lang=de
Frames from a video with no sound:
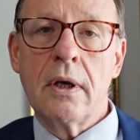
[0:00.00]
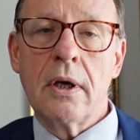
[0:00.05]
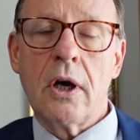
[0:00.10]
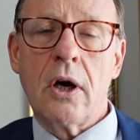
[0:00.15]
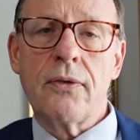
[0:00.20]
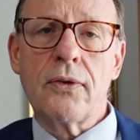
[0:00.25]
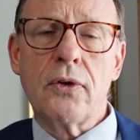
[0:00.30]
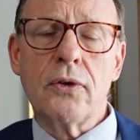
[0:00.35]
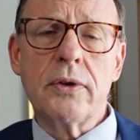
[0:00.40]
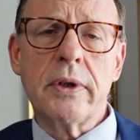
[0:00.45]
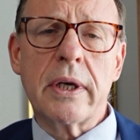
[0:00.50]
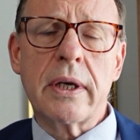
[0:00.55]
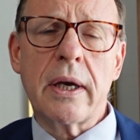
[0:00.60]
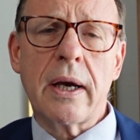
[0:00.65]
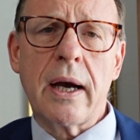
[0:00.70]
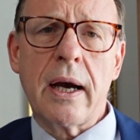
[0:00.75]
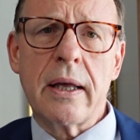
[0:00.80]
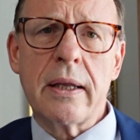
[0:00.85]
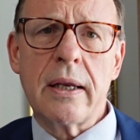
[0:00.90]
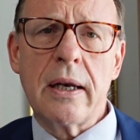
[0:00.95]
Aufgrund der
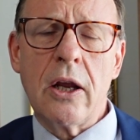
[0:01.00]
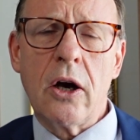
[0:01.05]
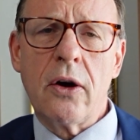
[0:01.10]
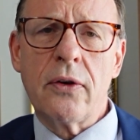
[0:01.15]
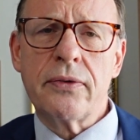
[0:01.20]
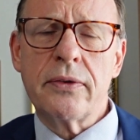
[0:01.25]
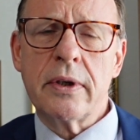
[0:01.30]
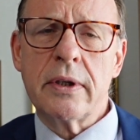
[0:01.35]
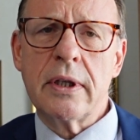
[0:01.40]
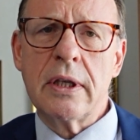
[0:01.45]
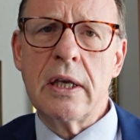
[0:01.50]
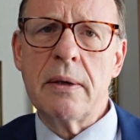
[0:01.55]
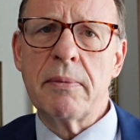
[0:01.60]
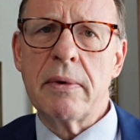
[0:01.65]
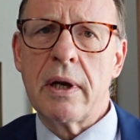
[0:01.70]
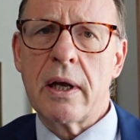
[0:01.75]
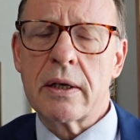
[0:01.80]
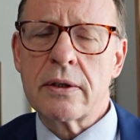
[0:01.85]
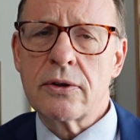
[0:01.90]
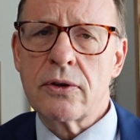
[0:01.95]
gerade laufenden
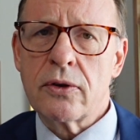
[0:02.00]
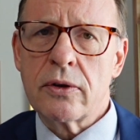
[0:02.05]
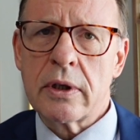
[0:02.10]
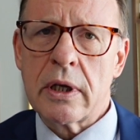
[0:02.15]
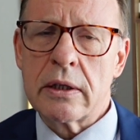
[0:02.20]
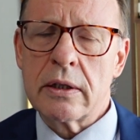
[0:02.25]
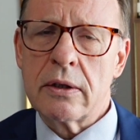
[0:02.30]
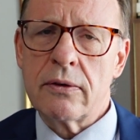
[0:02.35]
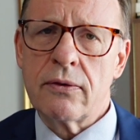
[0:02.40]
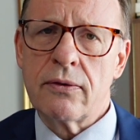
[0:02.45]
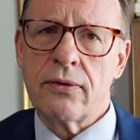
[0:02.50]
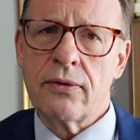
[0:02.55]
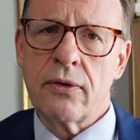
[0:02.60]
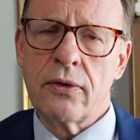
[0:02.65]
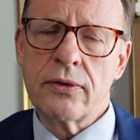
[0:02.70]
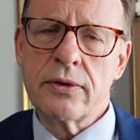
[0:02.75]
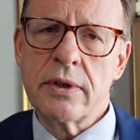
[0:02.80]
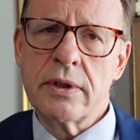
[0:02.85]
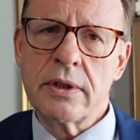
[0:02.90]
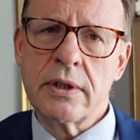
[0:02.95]
E-Mail-Aktion an den
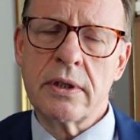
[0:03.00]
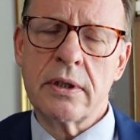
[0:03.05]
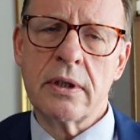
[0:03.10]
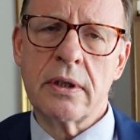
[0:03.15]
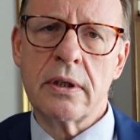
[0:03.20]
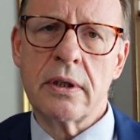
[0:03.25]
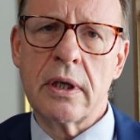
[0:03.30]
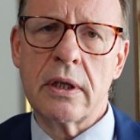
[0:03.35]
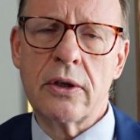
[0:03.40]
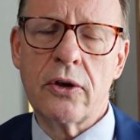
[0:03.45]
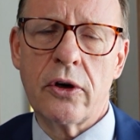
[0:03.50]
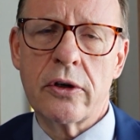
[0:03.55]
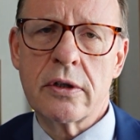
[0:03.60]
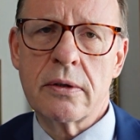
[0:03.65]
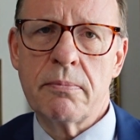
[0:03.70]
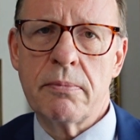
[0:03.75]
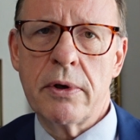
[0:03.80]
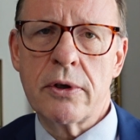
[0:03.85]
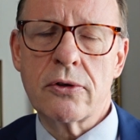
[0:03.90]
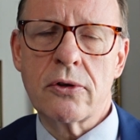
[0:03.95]
Vorsitzenden der
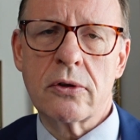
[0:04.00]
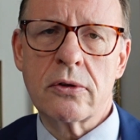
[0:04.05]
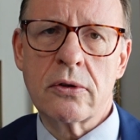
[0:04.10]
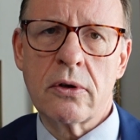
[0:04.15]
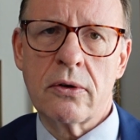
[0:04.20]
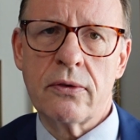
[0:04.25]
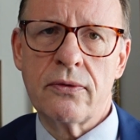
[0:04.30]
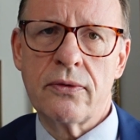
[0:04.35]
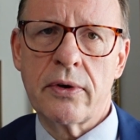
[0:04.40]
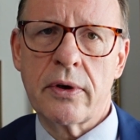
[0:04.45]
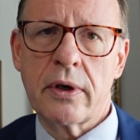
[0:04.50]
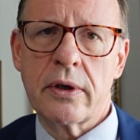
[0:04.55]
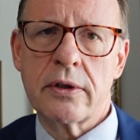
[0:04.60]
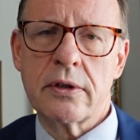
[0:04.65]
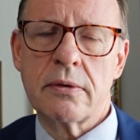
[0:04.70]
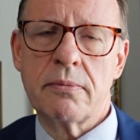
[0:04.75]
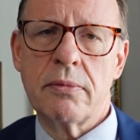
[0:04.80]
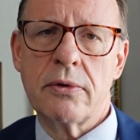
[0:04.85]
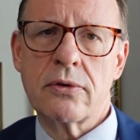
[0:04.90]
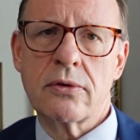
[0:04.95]
Deutschen
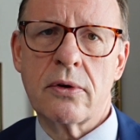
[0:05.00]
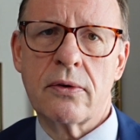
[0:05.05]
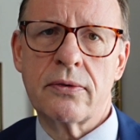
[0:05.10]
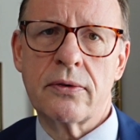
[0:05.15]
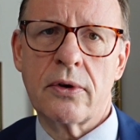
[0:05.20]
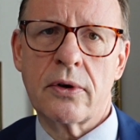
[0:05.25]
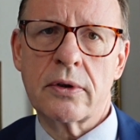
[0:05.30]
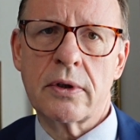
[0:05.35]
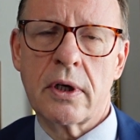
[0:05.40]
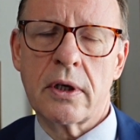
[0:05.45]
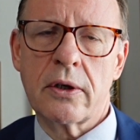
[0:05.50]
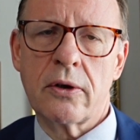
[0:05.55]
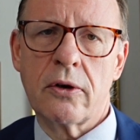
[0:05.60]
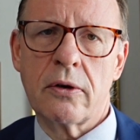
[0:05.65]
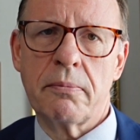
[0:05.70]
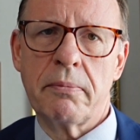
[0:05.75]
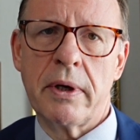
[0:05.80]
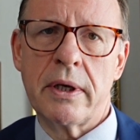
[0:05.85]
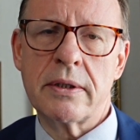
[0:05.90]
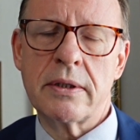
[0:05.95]
Bischofskonferenz, Bischof Dr.
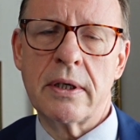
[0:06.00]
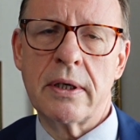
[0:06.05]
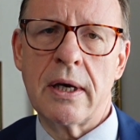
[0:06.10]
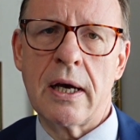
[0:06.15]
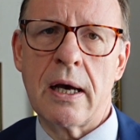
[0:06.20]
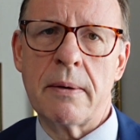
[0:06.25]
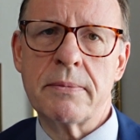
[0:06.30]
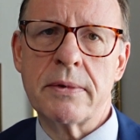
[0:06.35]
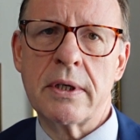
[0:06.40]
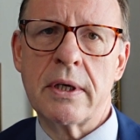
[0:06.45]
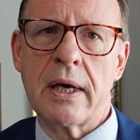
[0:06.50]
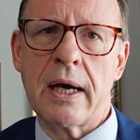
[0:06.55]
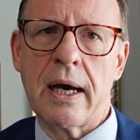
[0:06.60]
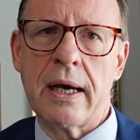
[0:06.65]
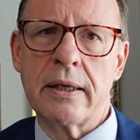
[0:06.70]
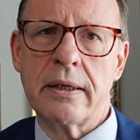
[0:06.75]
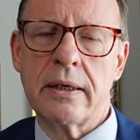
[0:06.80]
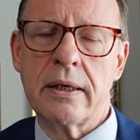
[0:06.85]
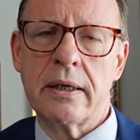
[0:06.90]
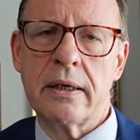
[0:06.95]
Georg Belzing, haben sich
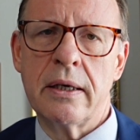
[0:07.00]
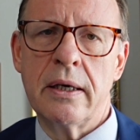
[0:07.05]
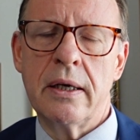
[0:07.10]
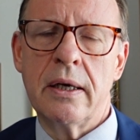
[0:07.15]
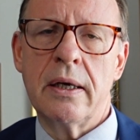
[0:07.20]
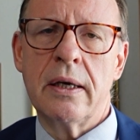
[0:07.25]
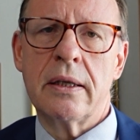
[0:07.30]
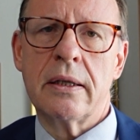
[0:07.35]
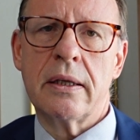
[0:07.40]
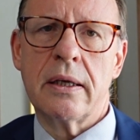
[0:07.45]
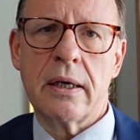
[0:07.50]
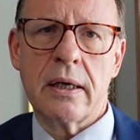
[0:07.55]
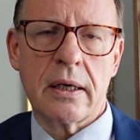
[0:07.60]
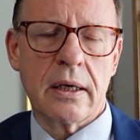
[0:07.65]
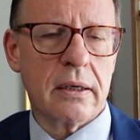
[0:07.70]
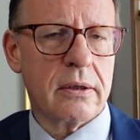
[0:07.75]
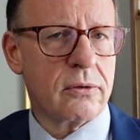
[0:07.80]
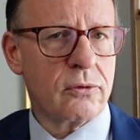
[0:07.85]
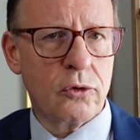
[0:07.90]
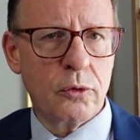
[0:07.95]
einige
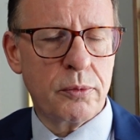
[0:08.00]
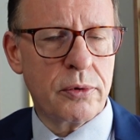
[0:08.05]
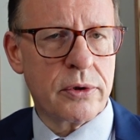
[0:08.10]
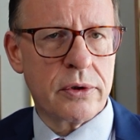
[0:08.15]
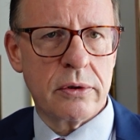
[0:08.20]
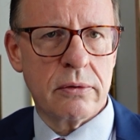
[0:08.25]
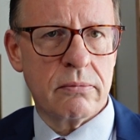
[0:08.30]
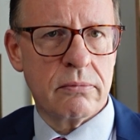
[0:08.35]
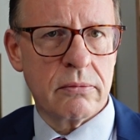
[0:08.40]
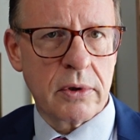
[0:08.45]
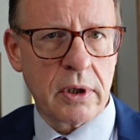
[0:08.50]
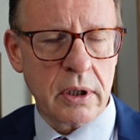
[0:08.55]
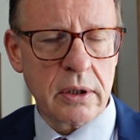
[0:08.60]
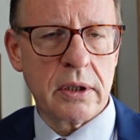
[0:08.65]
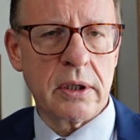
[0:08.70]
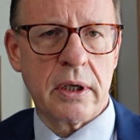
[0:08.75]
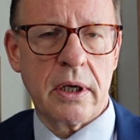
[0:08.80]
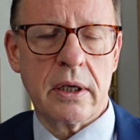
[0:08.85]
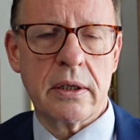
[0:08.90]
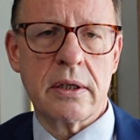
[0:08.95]
der typischen
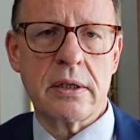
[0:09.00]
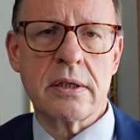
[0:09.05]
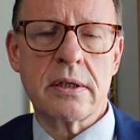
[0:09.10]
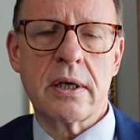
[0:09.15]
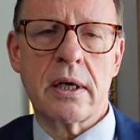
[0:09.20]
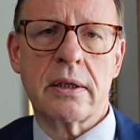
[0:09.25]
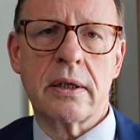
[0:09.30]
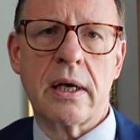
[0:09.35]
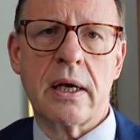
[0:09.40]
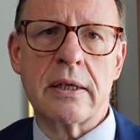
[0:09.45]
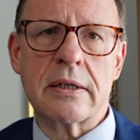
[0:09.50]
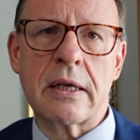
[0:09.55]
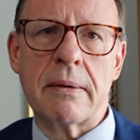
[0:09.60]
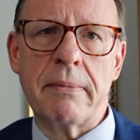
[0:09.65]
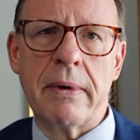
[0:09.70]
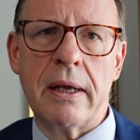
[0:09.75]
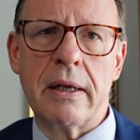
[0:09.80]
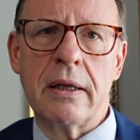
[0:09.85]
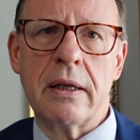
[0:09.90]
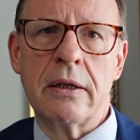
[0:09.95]
Kritiker dieses Kanals
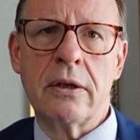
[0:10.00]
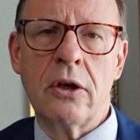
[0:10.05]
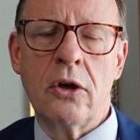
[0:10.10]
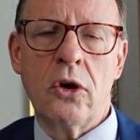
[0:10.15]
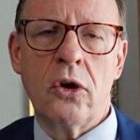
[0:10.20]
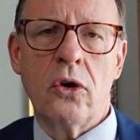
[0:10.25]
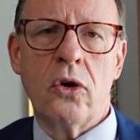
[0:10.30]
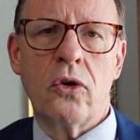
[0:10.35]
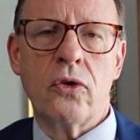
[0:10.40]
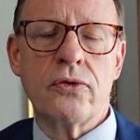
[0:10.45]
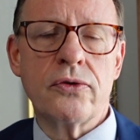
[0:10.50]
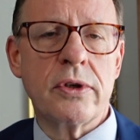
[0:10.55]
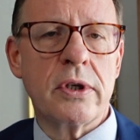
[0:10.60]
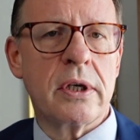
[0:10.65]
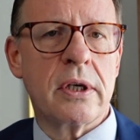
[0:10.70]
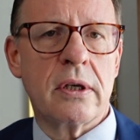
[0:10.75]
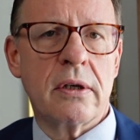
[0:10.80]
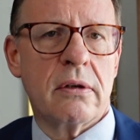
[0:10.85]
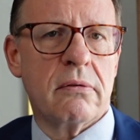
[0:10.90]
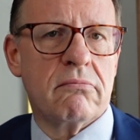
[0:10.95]
gemeldet und
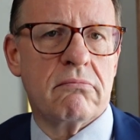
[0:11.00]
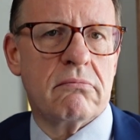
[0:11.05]
sich